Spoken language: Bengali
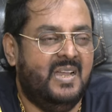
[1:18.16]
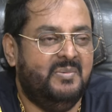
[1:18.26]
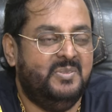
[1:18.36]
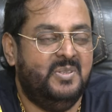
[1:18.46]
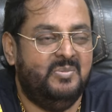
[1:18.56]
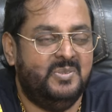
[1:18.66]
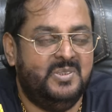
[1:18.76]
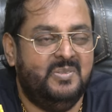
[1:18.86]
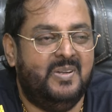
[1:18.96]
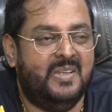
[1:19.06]
আমি তো
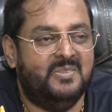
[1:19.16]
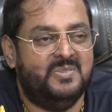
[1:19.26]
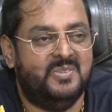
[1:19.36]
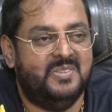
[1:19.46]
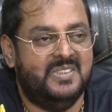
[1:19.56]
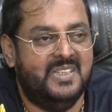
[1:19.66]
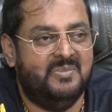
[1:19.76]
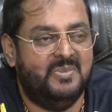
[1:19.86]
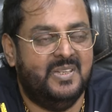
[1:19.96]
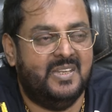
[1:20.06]
অবশ্যই ভালো চোখে
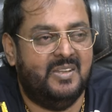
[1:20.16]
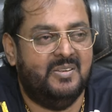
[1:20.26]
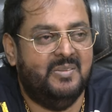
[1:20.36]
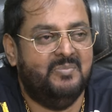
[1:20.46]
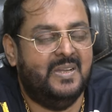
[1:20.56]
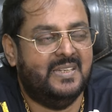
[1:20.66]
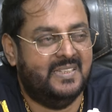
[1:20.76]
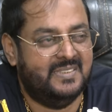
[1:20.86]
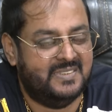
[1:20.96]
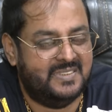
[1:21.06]
দেখব না কারণ আমি
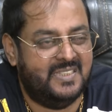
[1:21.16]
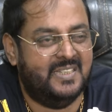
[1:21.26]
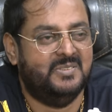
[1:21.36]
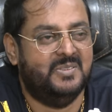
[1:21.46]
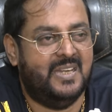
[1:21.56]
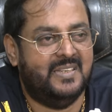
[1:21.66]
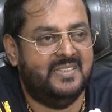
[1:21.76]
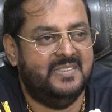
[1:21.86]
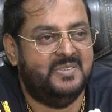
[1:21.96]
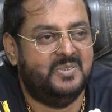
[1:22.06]
বাংলাদেশের একজন
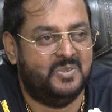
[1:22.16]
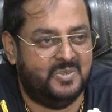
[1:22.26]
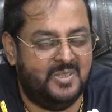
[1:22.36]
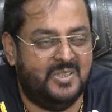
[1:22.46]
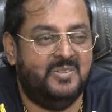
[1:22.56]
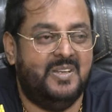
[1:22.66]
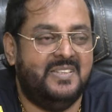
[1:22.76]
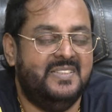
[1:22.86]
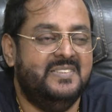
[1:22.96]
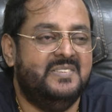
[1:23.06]
আর্টিস্ট ছোটোখাটো
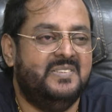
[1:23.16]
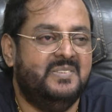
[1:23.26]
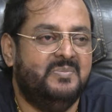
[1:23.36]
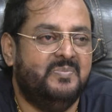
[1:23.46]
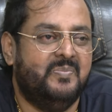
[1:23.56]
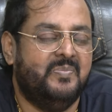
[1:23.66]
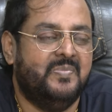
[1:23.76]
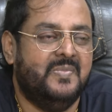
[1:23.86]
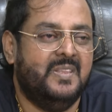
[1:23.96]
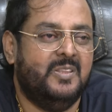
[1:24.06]
আর্টিস্ট
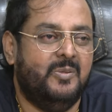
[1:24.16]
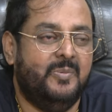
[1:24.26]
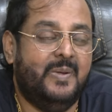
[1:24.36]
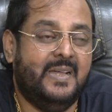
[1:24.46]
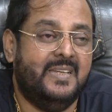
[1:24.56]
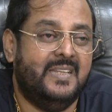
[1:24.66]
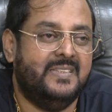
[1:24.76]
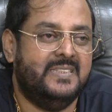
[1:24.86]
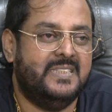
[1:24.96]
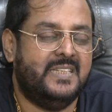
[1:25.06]
তবে
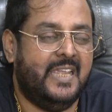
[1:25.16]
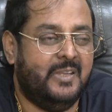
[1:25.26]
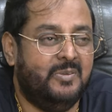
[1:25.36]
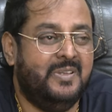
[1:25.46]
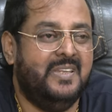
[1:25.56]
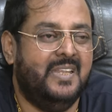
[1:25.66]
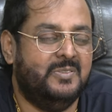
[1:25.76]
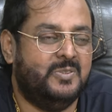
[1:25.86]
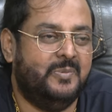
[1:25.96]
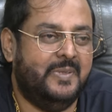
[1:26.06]
বাংলাদেশে কেন ইন্ডিয়ান
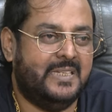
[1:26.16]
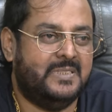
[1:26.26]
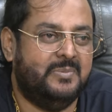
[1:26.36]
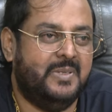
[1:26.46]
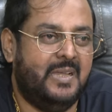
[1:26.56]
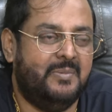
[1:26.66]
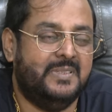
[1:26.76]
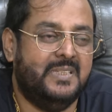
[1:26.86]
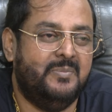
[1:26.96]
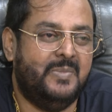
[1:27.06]
ছবি আসবে
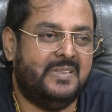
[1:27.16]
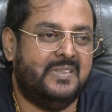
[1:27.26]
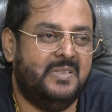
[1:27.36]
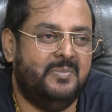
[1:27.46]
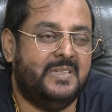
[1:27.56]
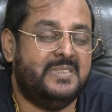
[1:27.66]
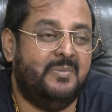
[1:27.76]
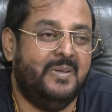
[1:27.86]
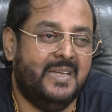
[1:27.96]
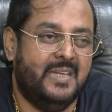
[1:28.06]
আমাদের মাতৃভাষা
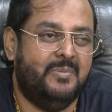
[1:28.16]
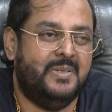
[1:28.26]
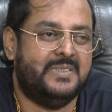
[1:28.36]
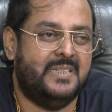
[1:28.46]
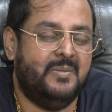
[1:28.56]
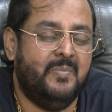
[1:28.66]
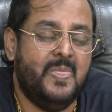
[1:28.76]
বাংলা ভাষা